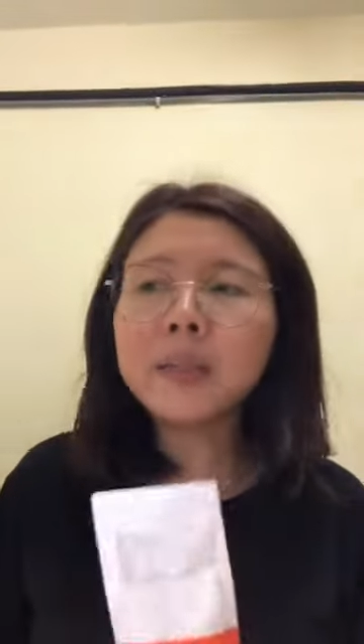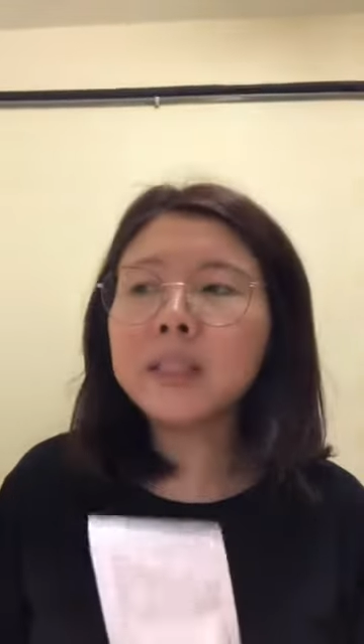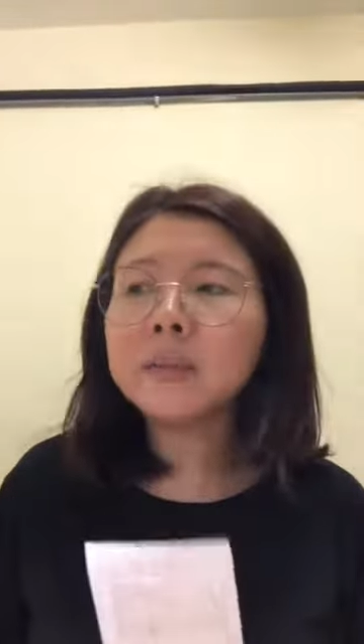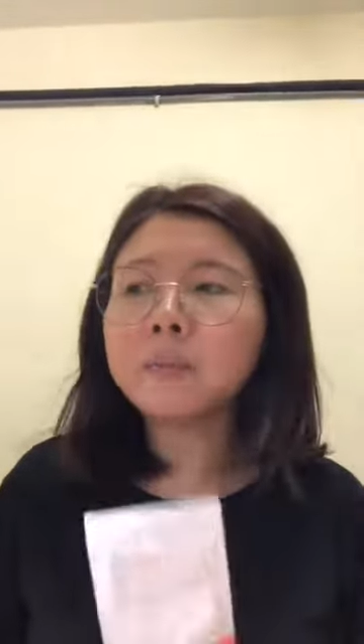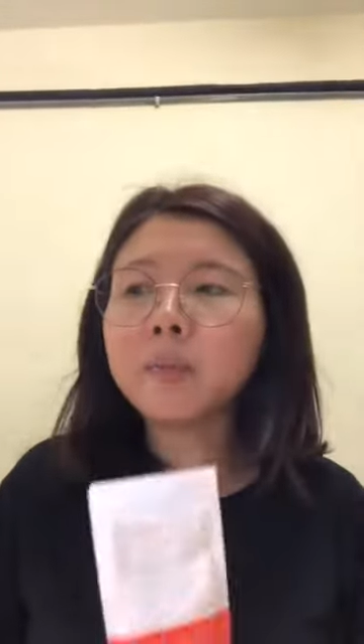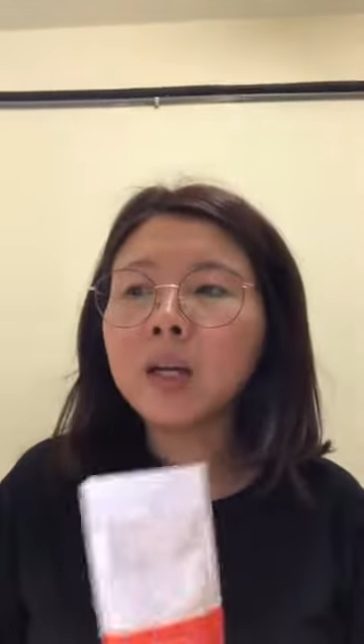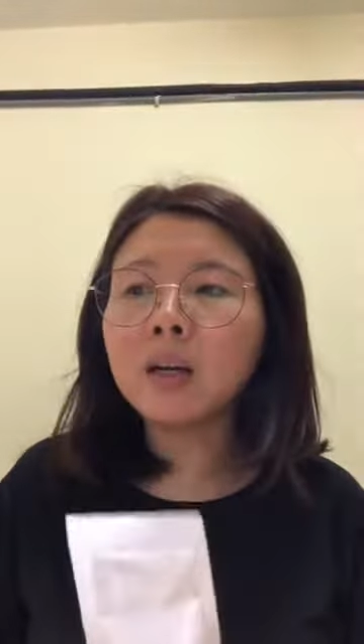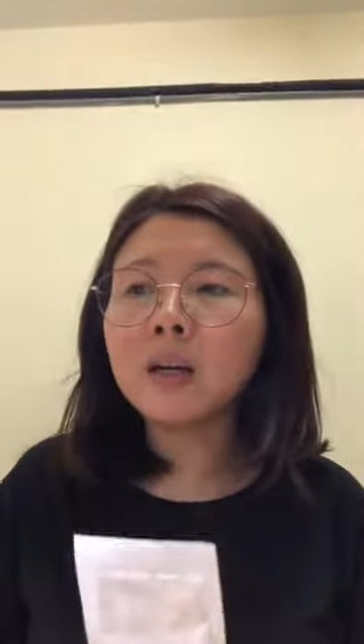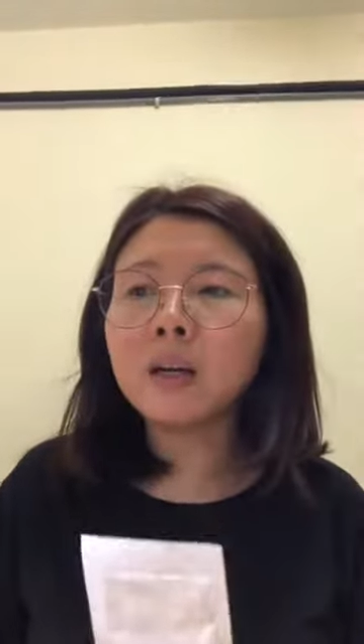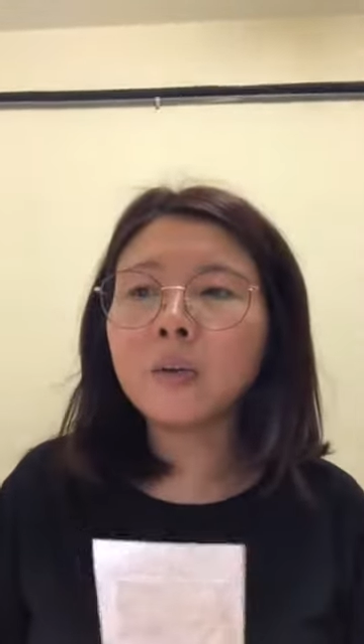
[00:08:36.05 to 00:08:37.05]
因为
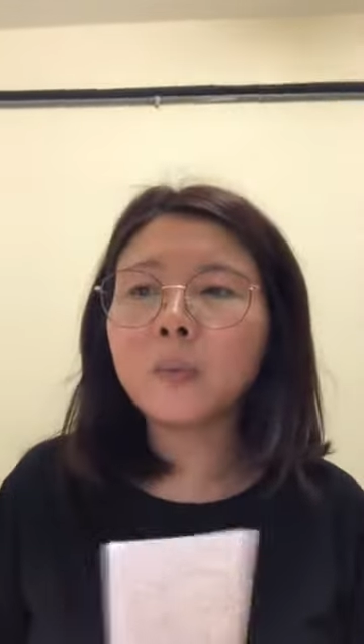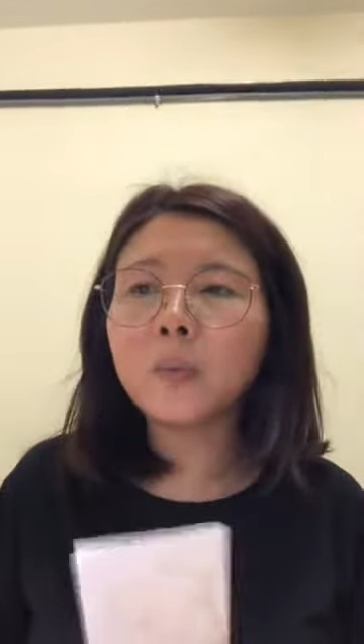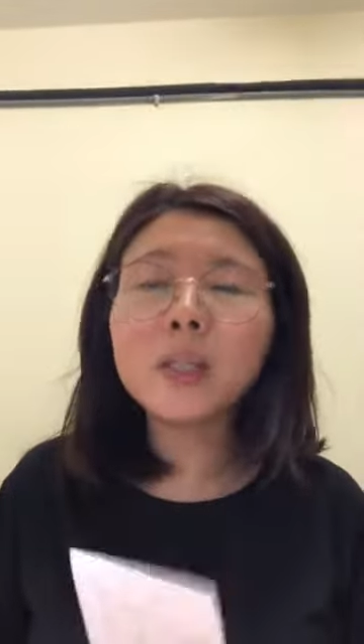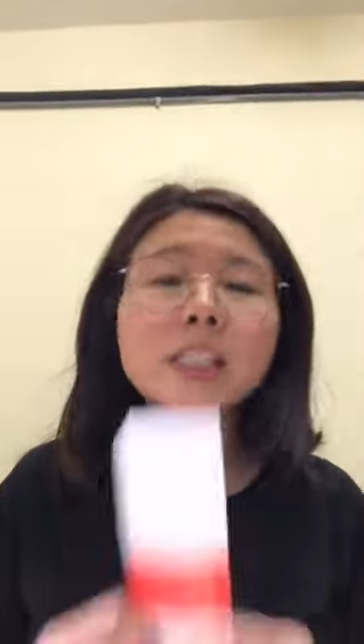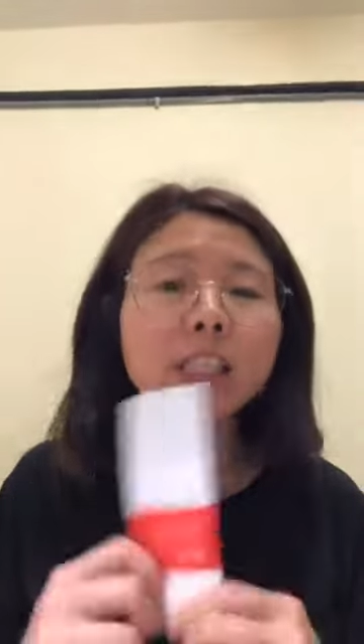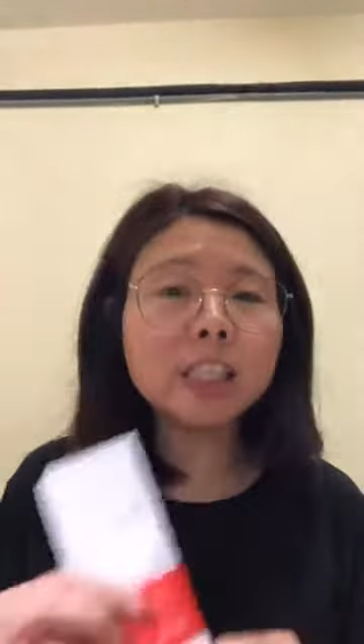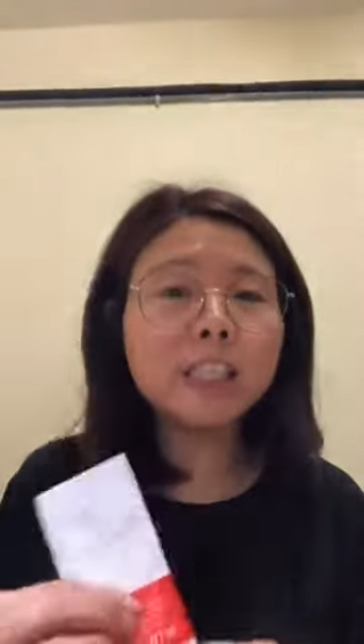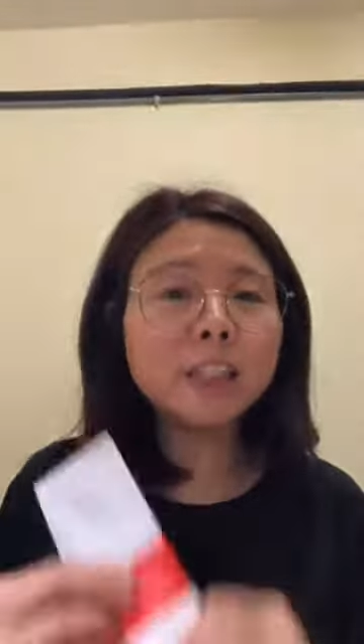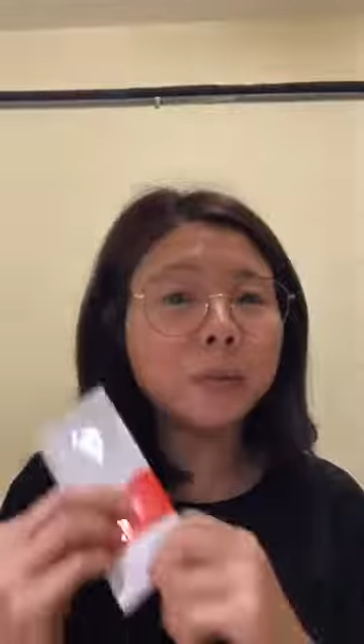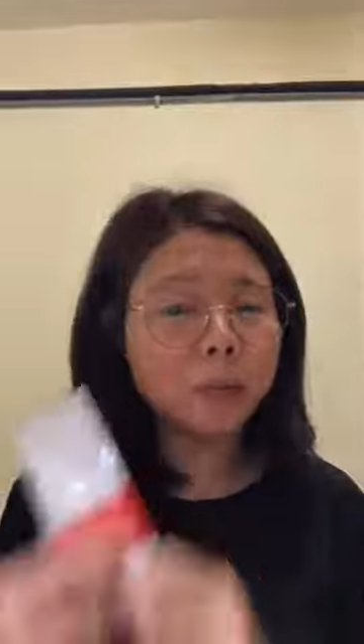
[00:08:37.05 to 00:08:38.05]
呃，我很庆
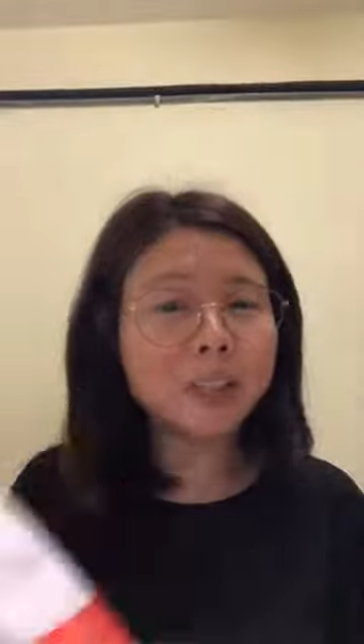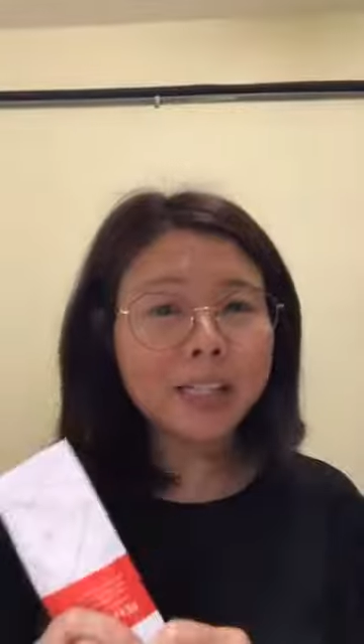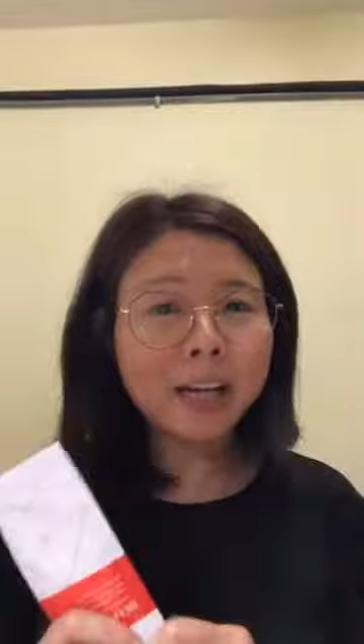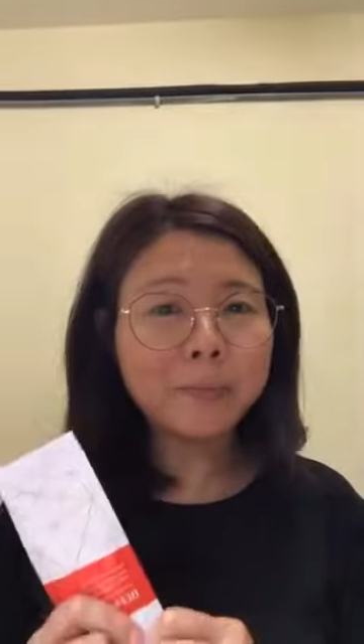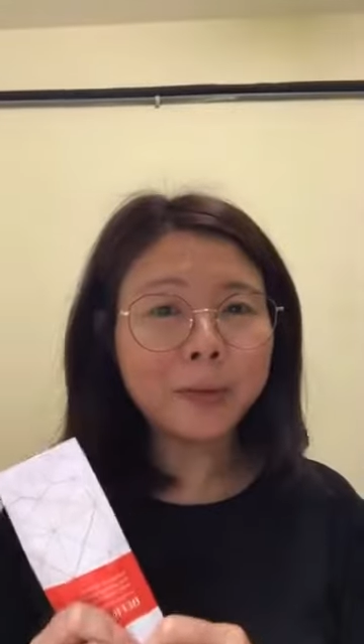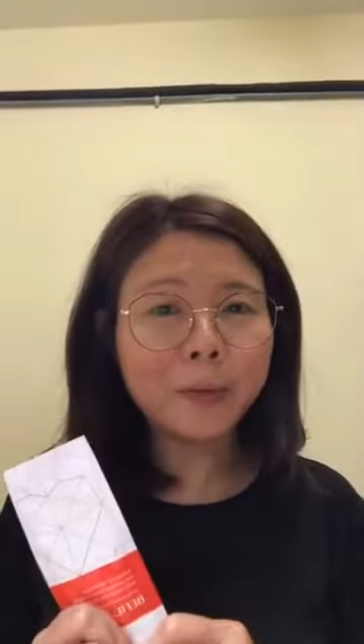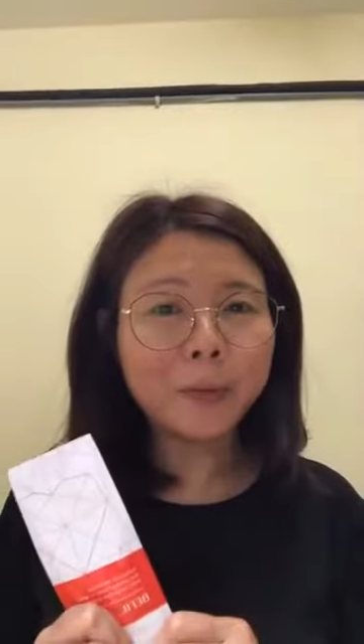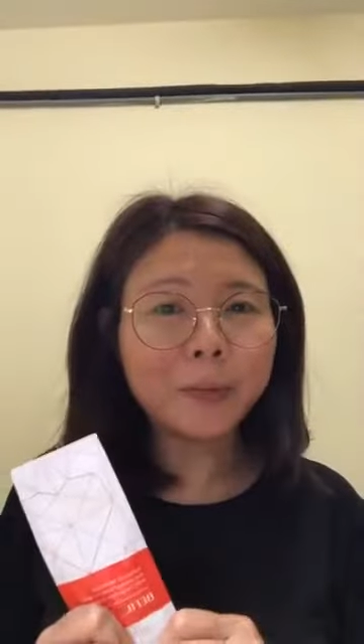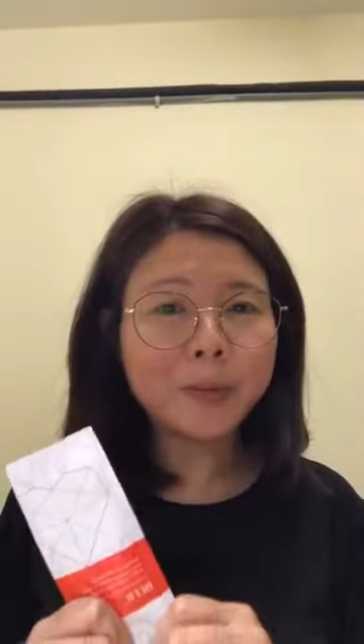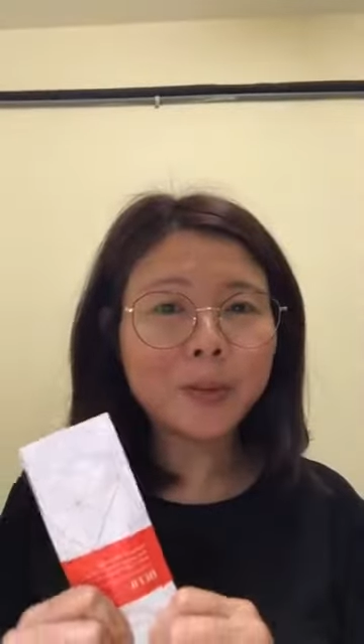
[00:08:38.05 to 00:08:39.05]
幸，因为我是 IBO，